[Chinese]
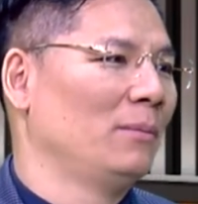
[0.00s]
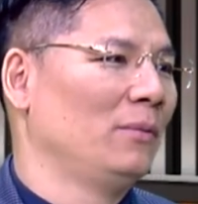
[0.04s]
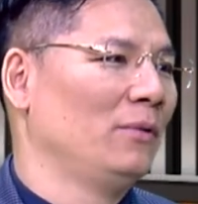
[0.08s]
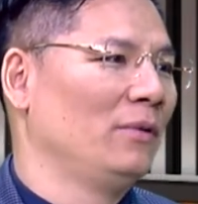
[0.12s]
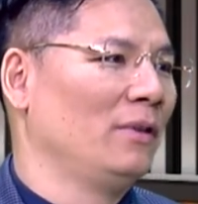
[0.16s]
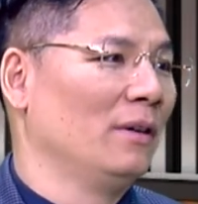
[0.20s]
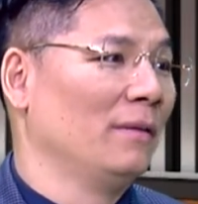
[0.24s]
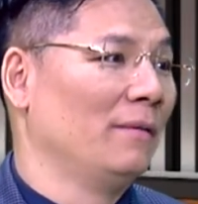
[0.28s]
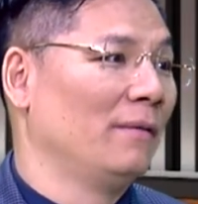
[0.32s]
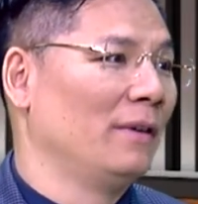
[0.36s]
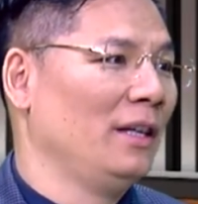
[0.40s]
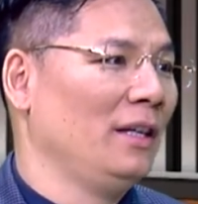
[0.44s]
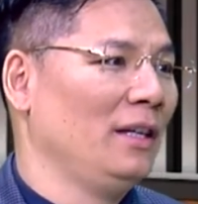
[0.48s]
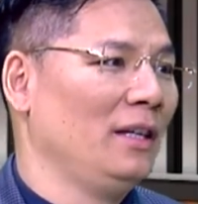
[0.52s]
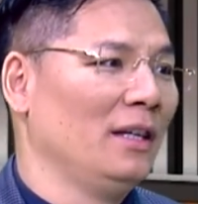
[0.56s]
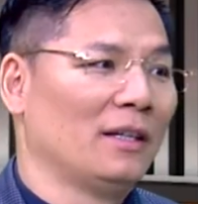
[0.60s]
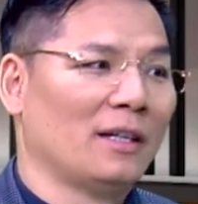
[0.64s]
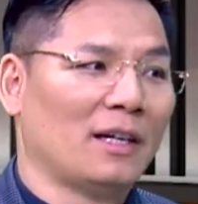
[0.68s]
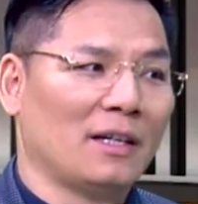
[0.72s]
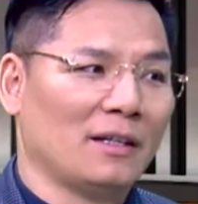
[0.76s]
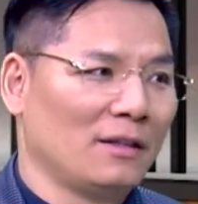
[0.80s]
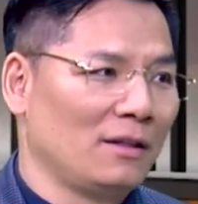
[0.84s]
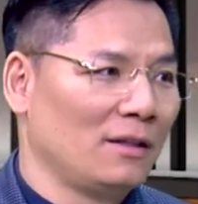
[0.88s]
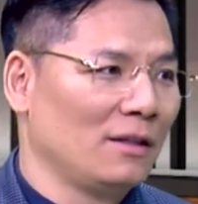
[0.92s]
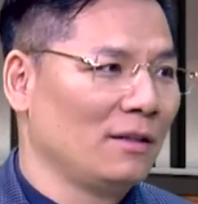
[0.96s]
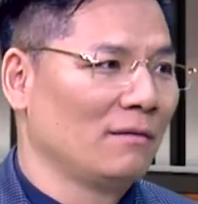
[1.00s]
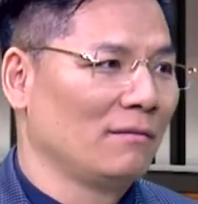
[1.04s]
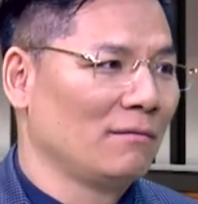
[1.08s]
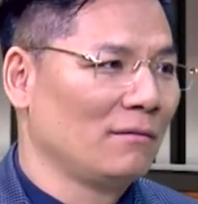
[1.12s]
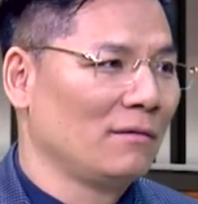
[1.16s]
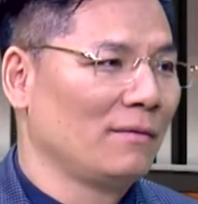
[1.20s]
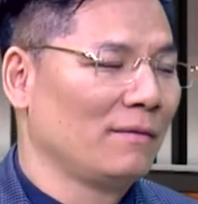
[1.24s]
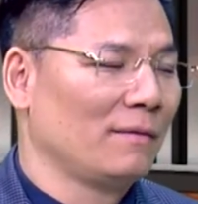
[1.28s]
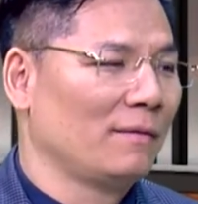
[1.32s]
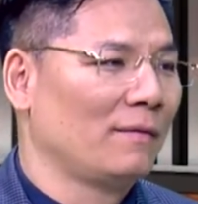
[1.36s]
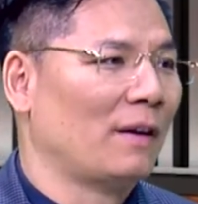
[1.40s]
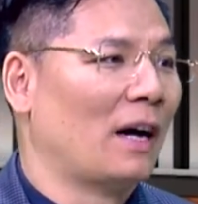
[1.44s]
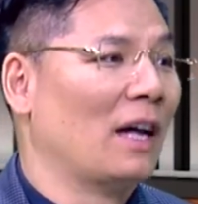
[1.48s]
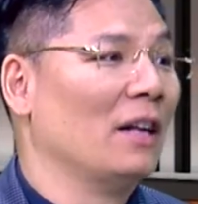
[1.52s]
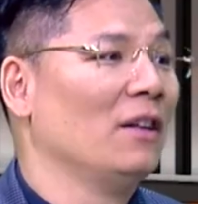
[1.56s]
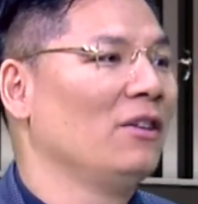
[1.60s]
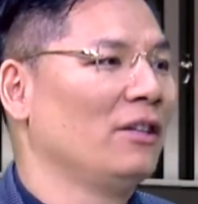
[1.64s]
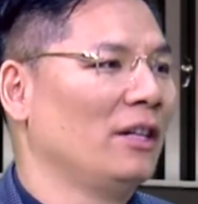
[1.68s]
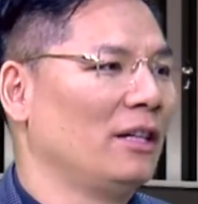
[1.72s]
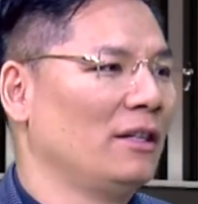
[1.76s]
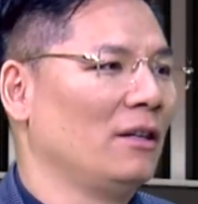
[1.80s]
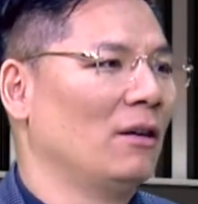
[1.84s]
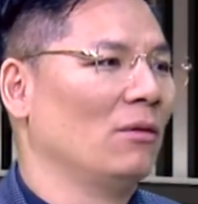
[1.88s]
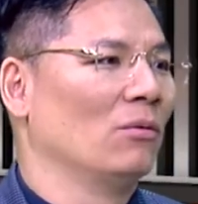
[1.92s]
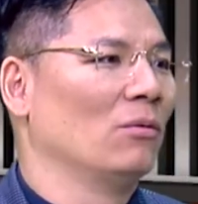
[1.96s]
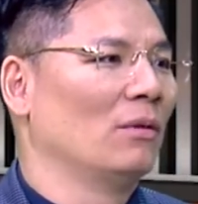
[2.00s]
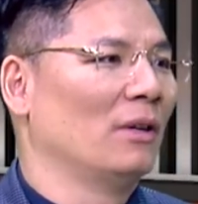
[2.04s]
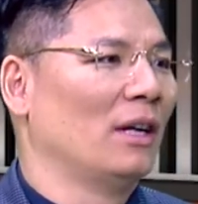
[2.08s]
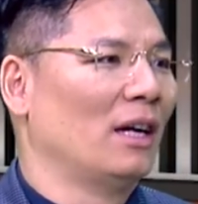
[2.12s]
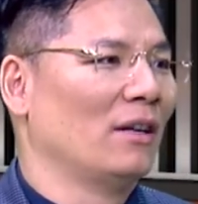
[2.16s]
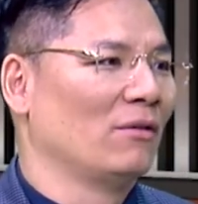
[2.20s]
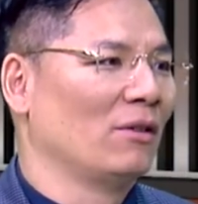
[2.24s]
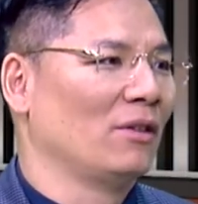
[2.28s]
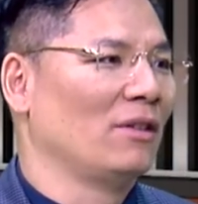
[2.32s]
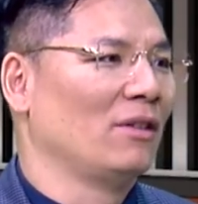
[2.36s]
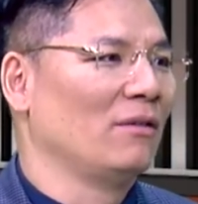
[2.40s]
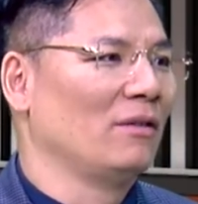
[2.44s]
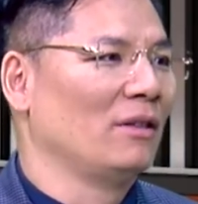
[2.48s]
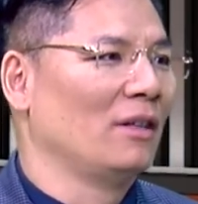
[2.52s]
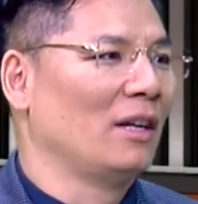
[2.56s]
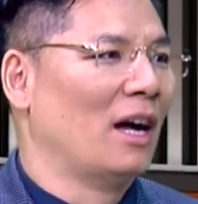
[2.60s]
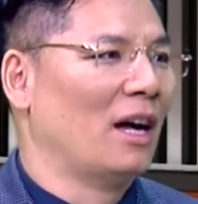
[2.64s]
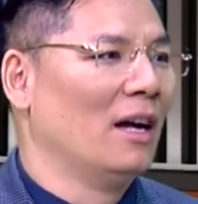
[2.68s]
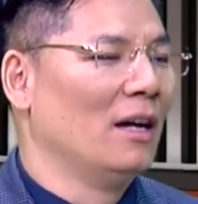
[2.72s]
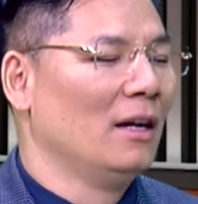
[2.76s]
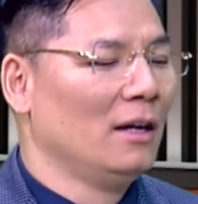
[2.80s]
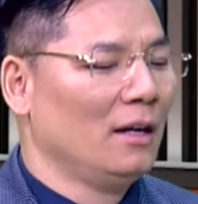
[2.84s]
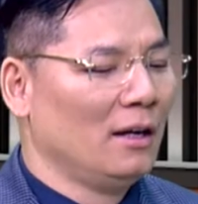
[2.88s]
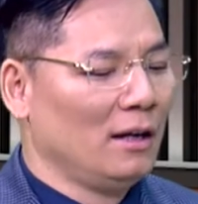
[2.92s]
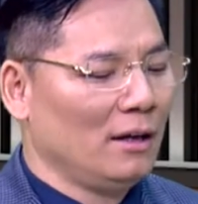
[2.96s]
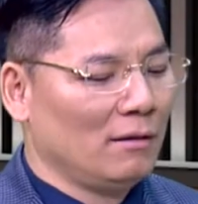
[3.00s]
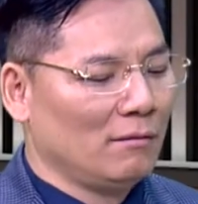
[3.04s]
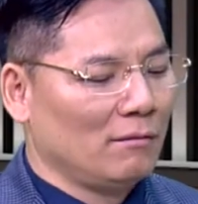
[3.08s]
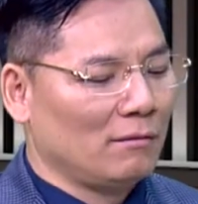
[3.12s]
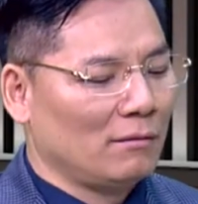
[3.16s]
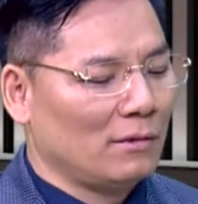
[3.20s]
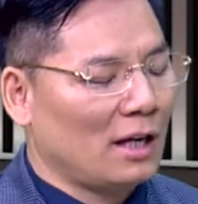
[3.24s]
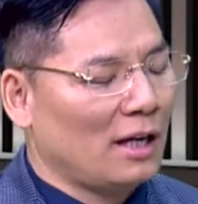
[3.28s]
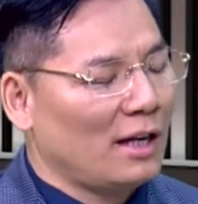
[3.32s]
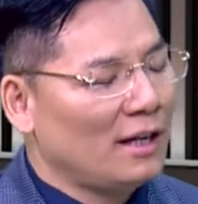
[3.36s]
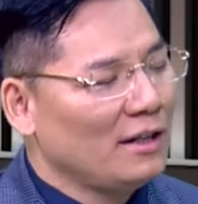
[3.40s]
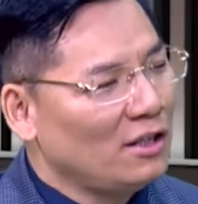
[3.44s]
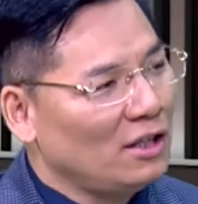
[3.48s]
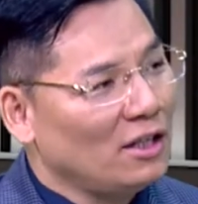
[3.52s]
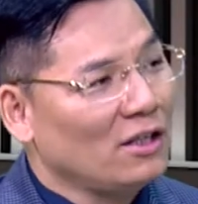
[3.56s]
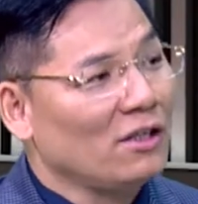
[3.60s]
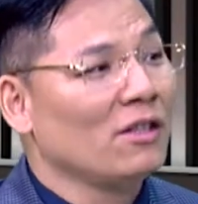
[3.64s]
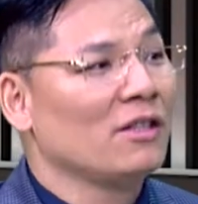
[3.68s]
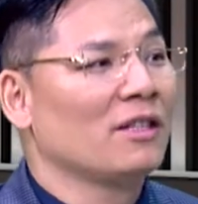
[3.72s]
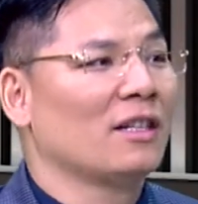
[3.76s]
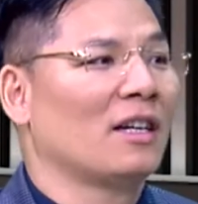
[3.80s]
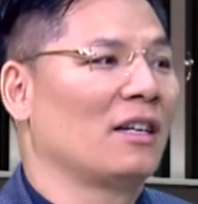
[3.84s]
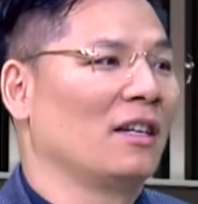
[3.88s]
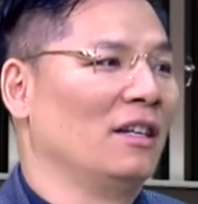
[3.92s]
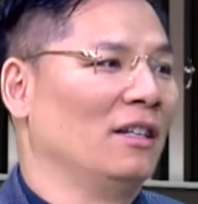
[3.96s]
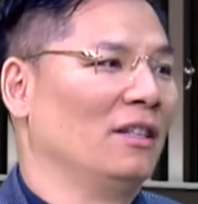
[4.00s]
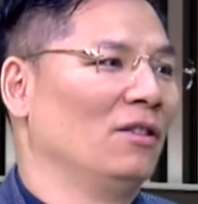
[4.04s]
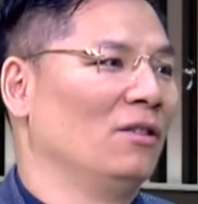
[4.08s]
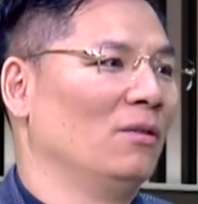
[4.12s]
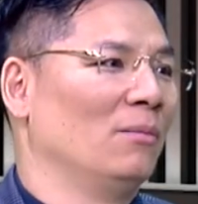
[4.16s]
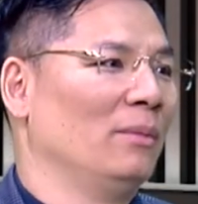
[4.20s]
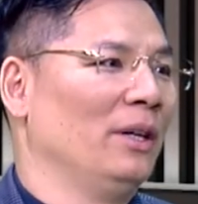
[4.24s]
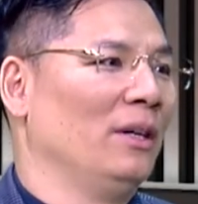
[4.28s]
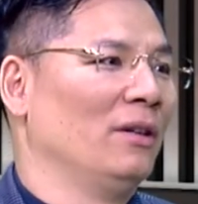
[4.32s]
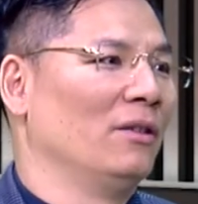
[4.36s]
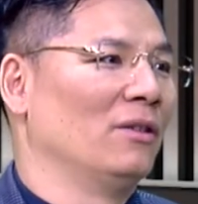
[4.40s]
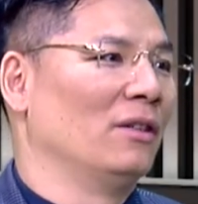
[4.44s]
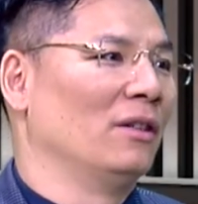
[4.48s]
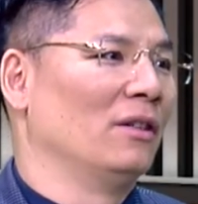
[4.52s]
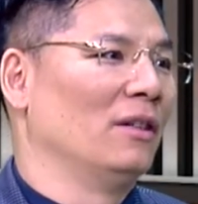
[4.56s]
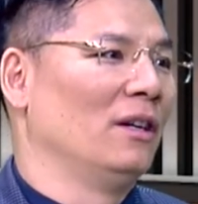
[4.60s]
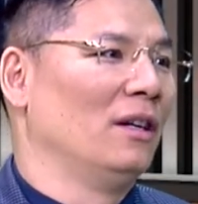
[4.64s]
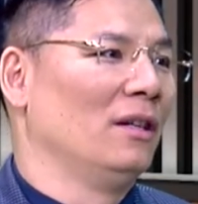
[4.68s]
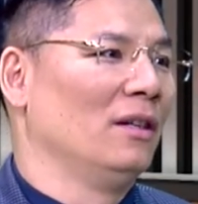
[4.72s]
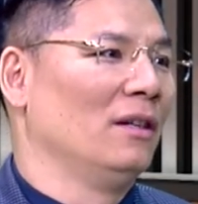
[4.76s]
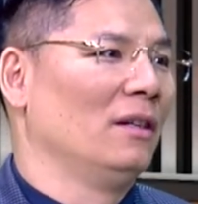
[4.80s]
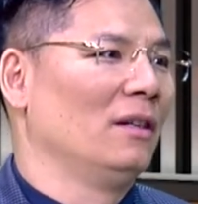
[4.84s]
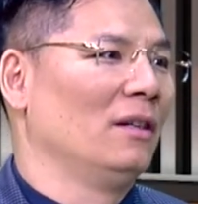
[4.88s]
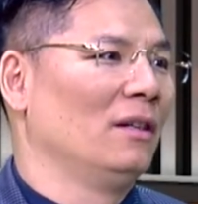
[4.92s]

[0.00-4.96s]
不可非议。但是法律的角度来说，就是这样，他连刑事上可能都没有责任。